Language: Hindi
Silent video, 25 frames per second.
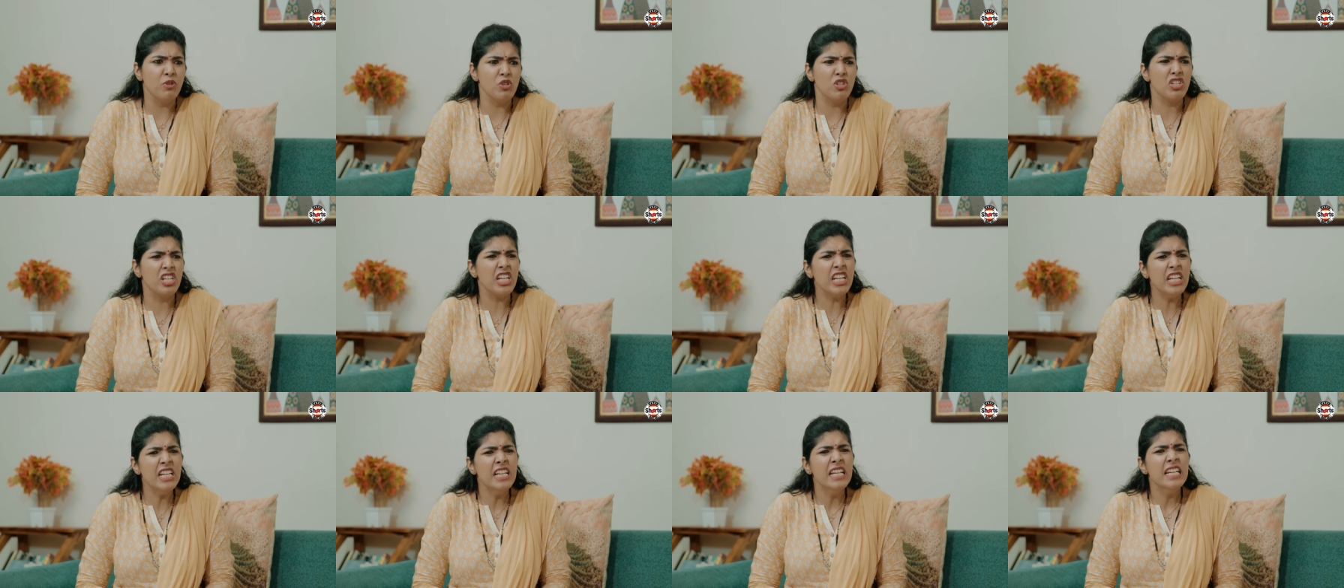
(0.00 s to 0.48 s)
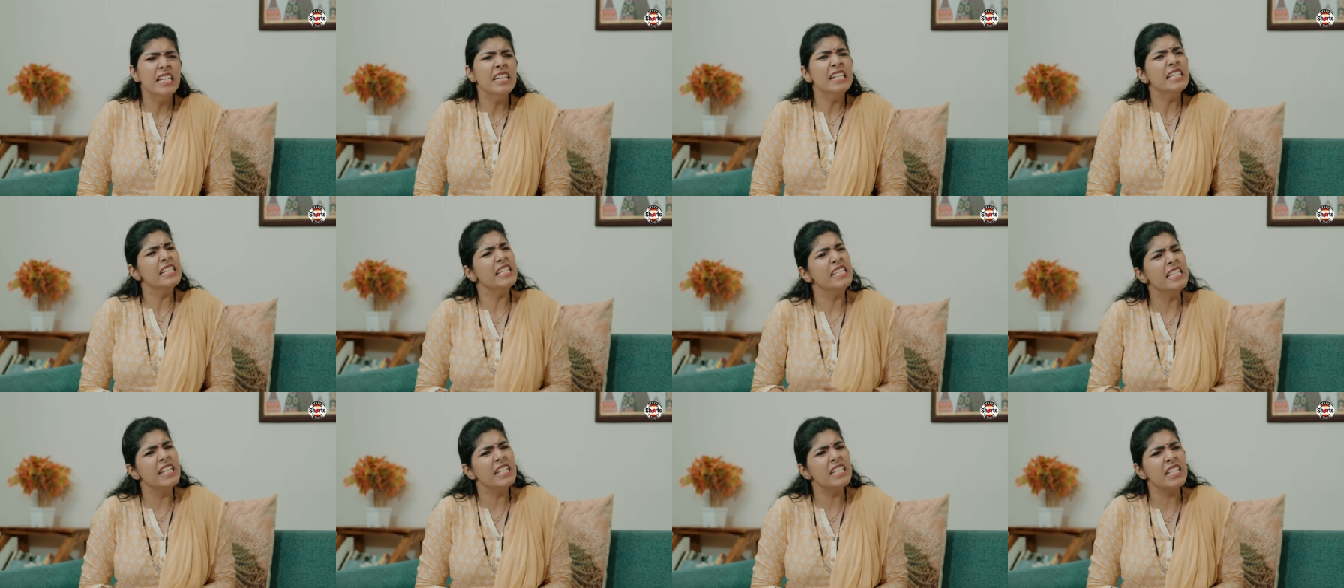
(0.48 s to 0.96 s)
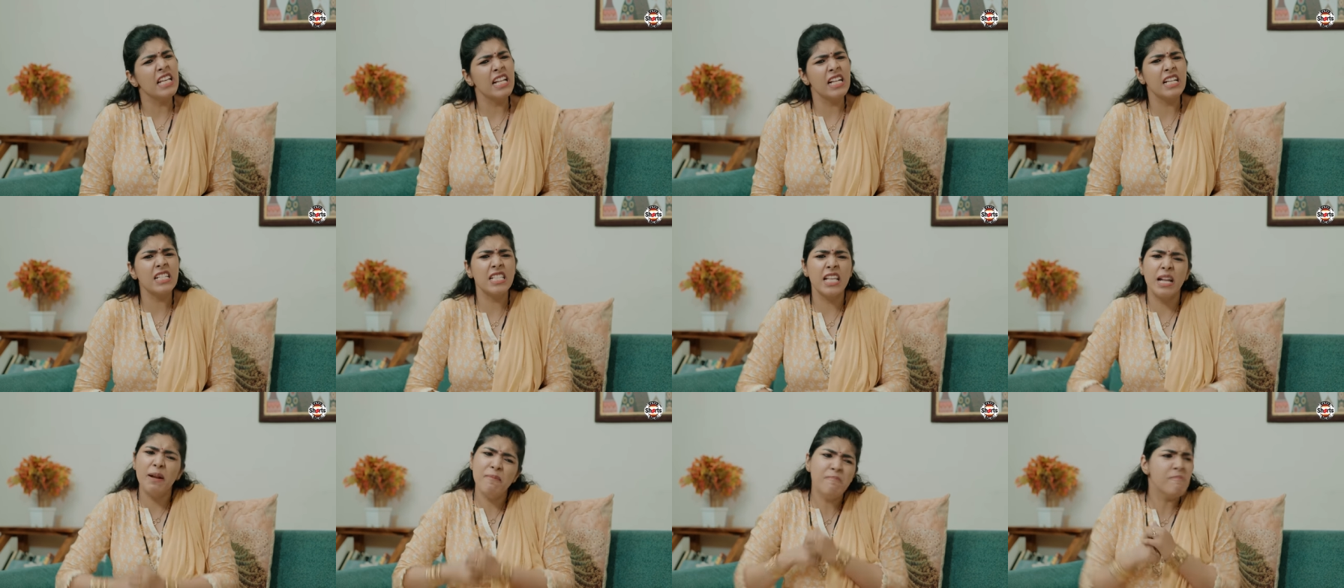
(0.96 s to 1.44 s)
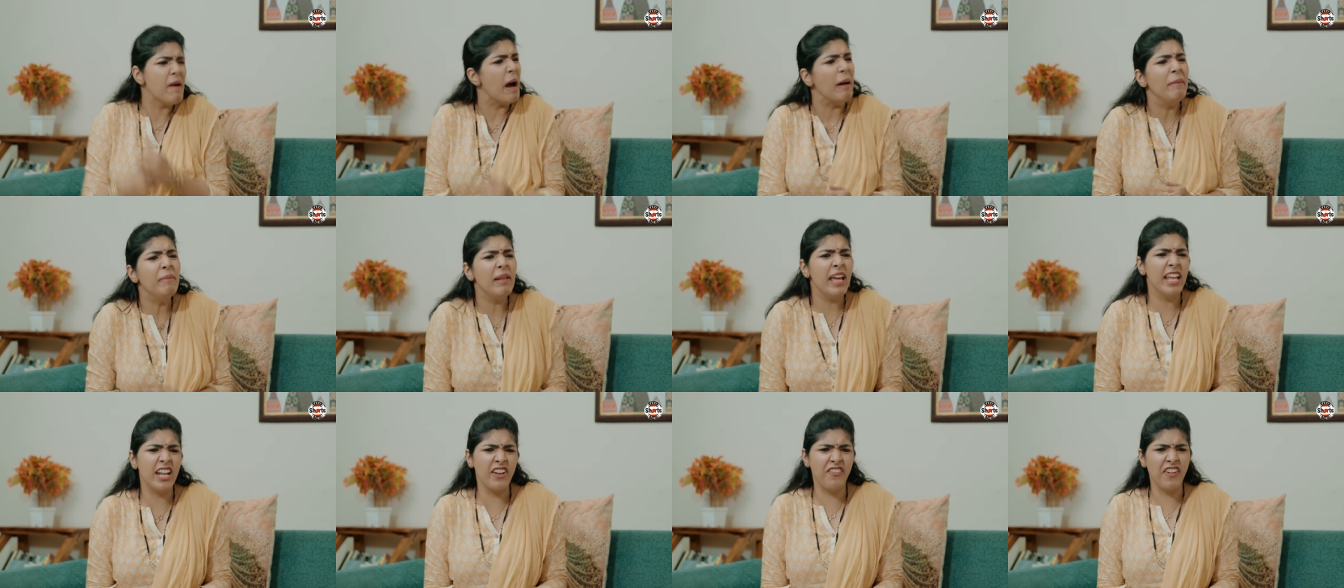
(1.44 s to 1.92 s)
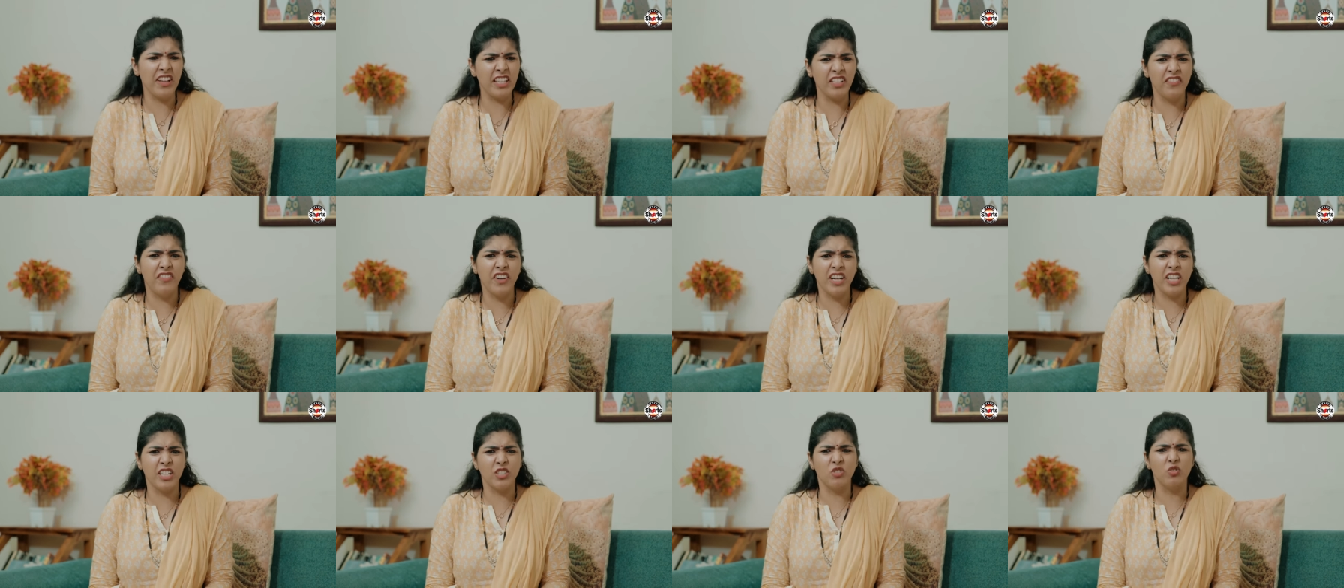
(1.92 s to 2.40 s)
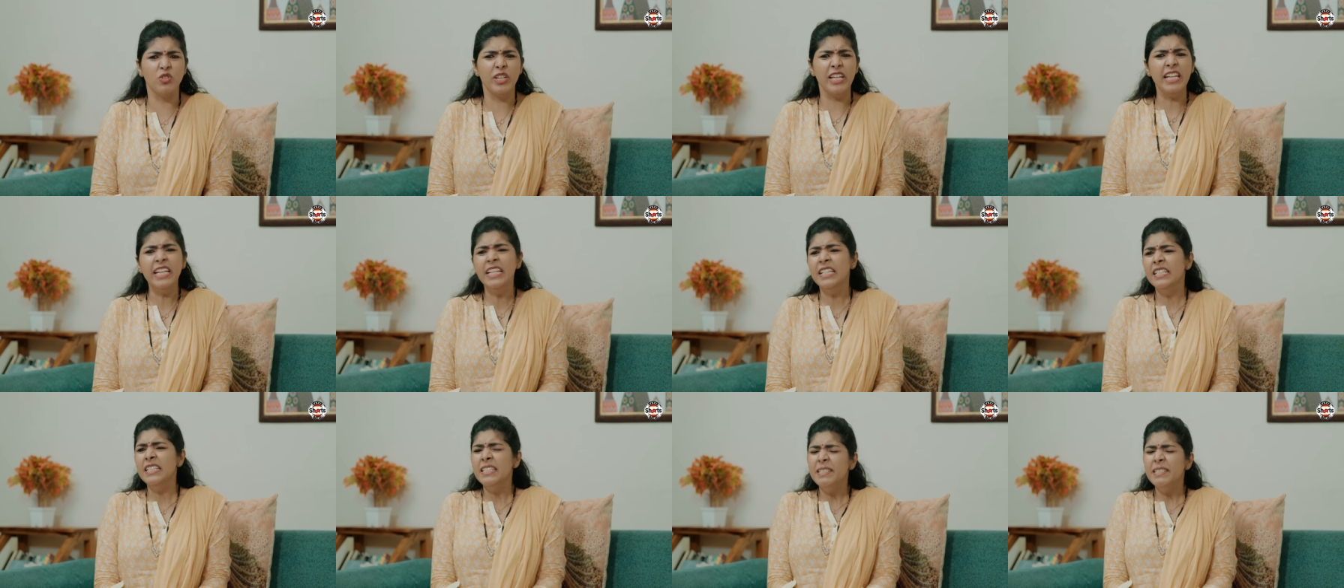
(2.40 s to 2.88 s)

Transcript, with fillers: बोल के ये सारा का सारा मामला ही रफा दफा कर दूंगी